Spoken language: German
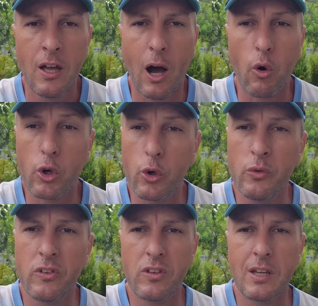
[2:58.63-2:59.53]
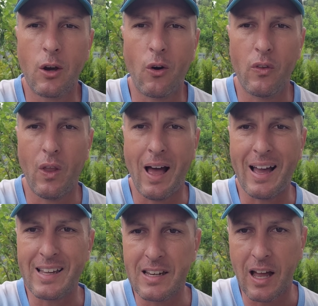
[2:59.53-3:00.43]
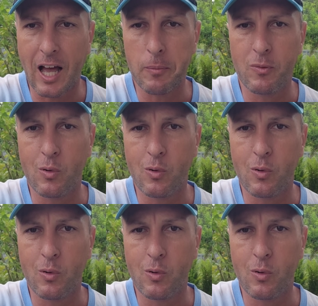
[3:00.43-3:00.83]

auch günstig an Eigenheim